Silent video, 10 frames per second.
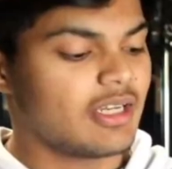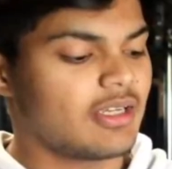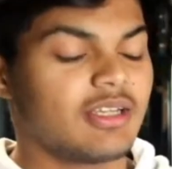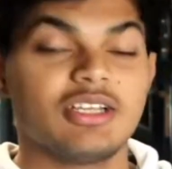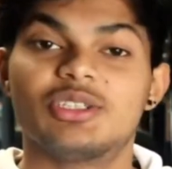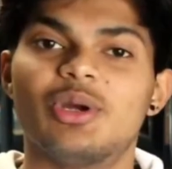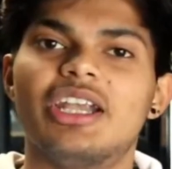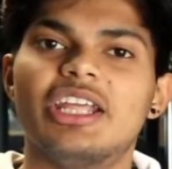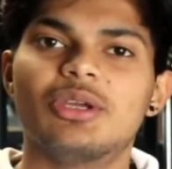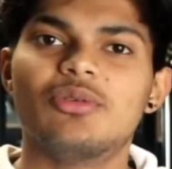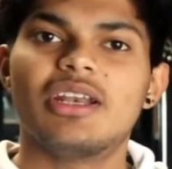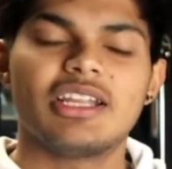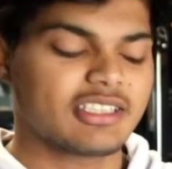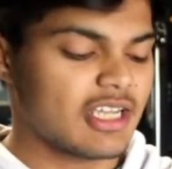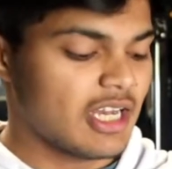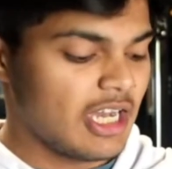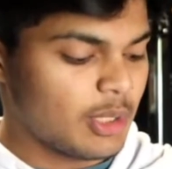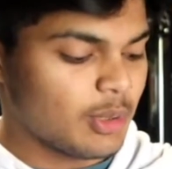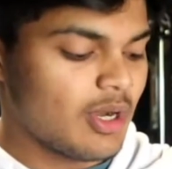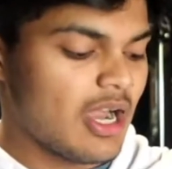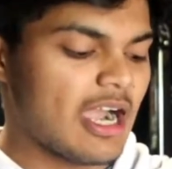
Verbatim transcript: सो so, ये टी क्यू वेलनेस का कीटो